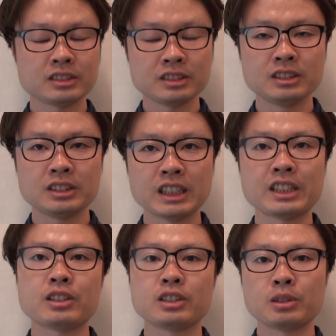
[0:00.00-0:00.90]
ずやっ
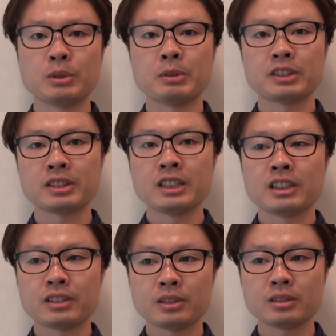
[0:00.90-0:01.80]
てくると思います
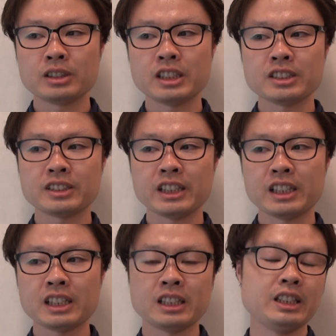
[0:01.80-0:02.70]
その悔しさ
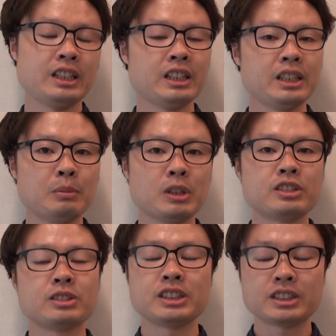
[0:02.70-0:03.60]
や、えー、まあ、
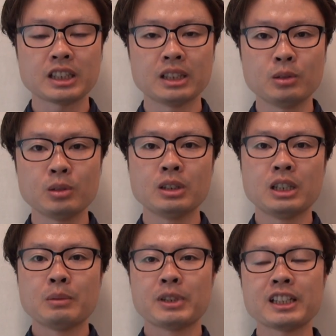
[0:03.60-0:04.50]
充実感を
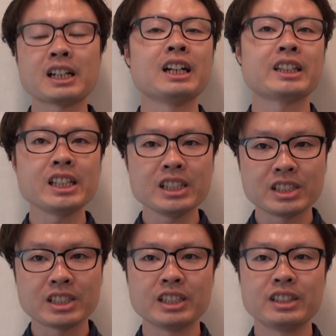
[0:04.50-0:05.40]
また糧に
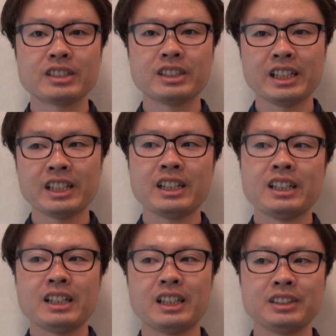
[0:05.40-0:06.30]
してですね、
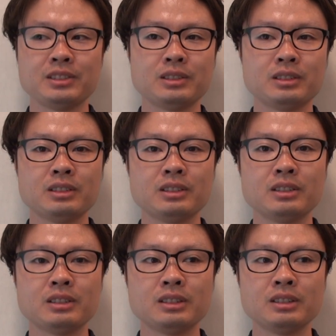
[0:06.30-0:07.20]
あ
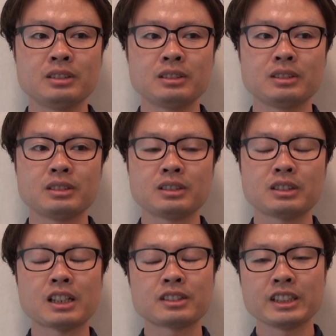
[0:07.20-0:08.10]
の
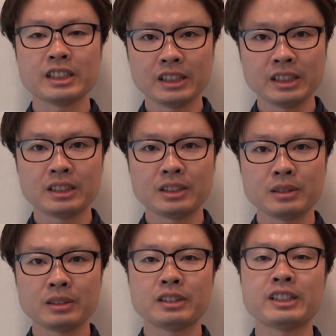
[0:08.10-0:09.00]
学生
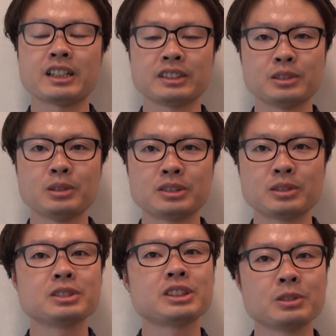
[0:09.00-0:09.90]
生活を過
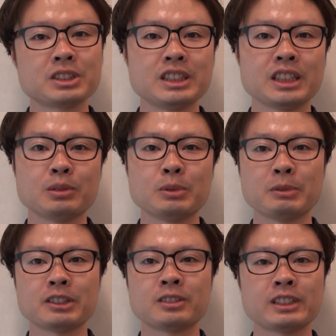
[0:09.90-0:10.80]
ごしてほしいなと思い
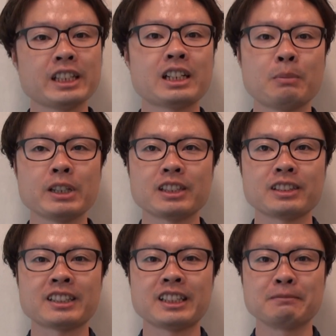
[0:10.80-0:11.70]
ますので頑張ってく
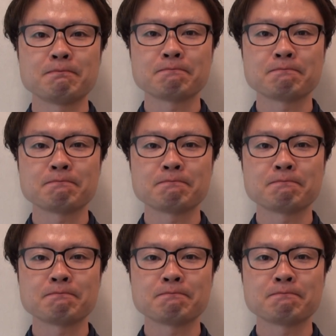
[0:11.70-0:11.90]
ださい。